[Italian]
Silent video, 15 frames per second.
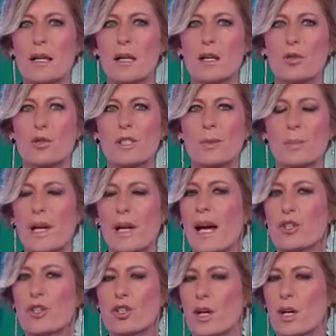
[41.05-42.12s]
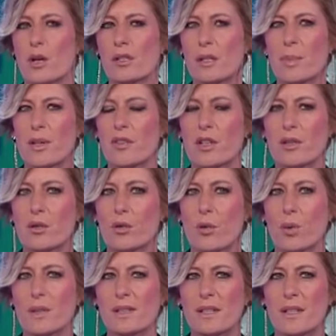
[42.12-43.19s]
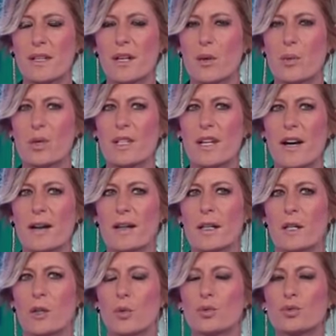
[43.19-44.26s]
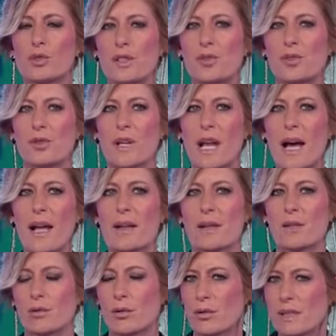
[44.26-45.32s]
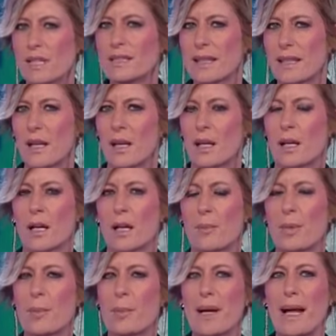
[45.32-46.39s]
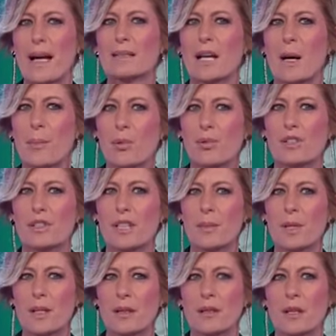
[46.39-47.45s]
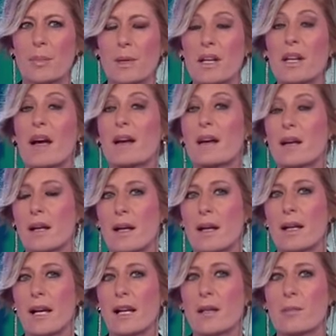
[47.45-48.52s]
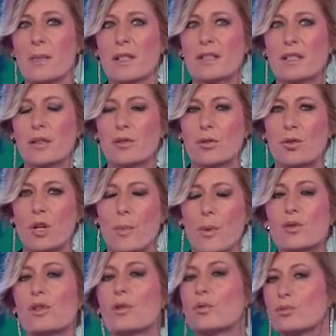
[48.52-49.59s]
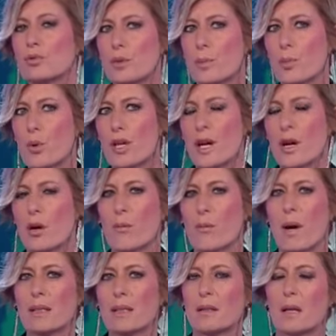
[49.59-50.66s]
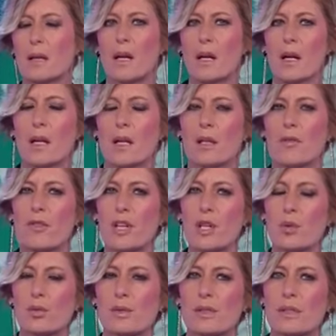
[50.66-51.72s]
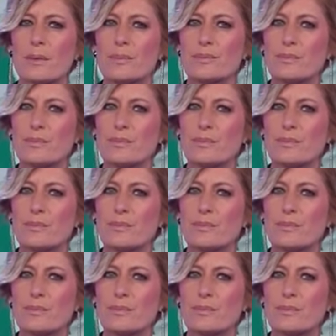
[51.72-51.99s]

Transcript: chiedo di spiegarci che cosa prevedono queste linee guida nutrizionali che sono state eh, preparate appositamente perché anche l'alimentazione possa contribuire a combattere il virus.